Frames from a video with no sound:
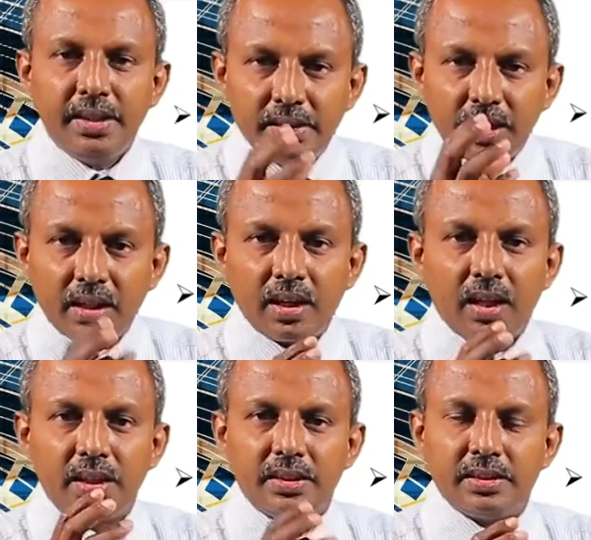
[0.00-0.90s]
இந்த
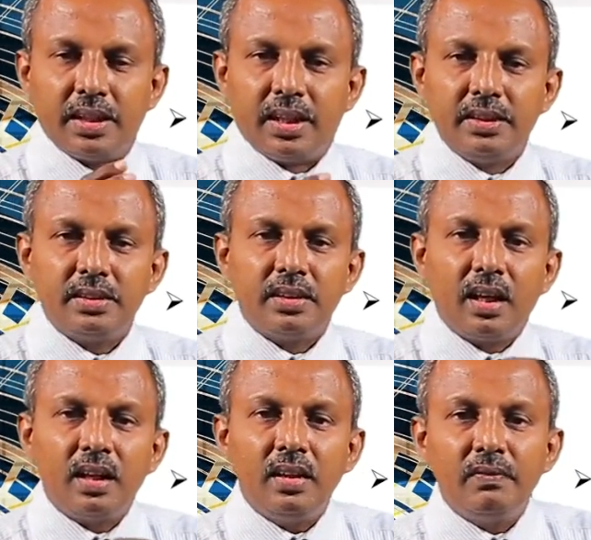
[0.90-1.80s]
காலம்தான்
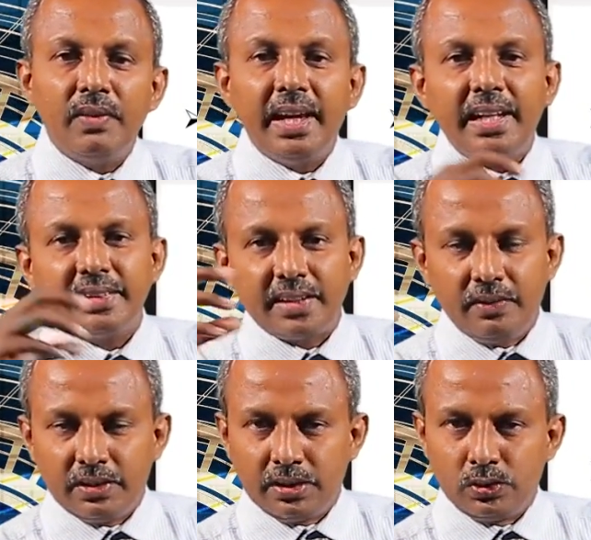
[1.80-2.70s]
நாங்கள் வேலை
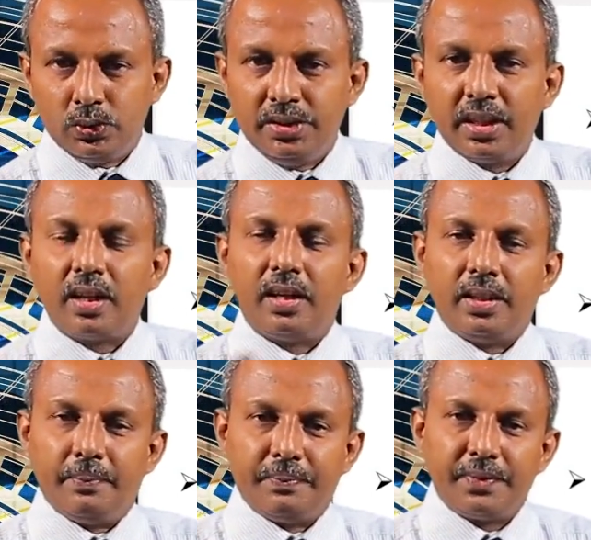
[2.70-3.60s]
செய்வதற்குரிய
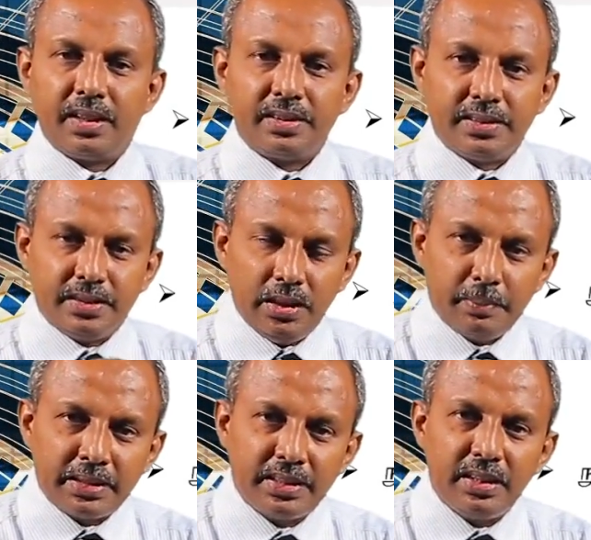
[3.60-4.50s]
காலம் அந்த
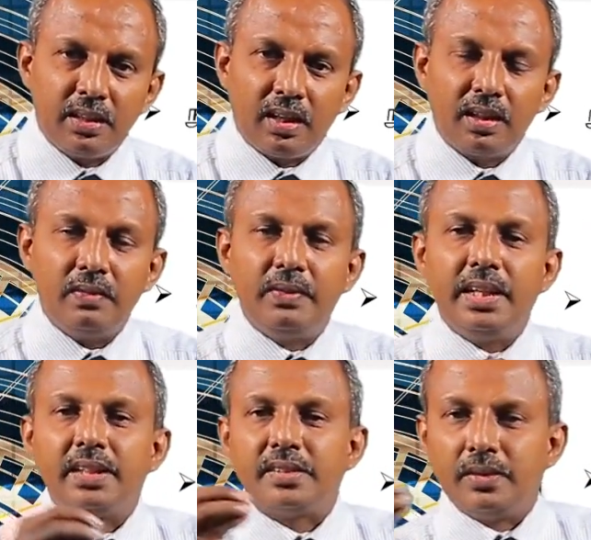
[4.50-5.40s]
சீமந்தை நாங்கள்
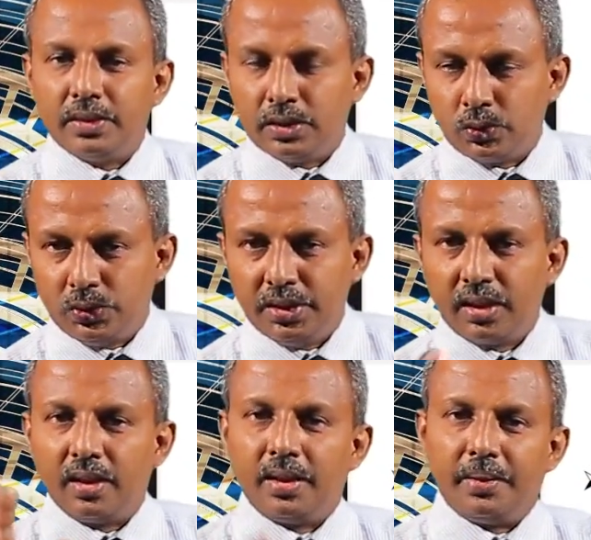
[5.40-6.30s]
வேலை செய்வதற்குரிய
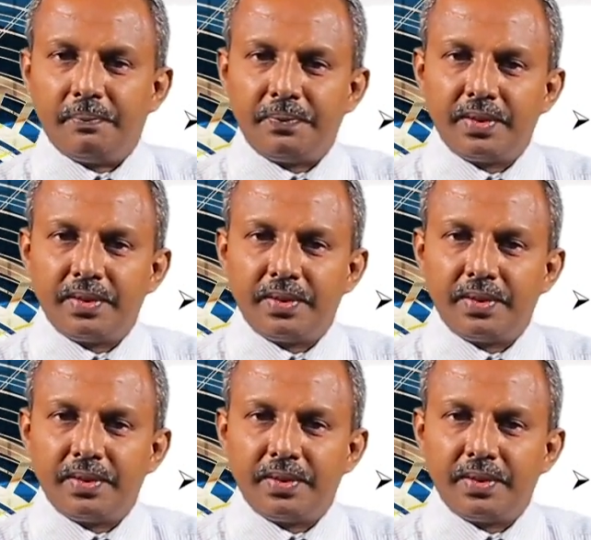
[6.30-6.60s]
காலம்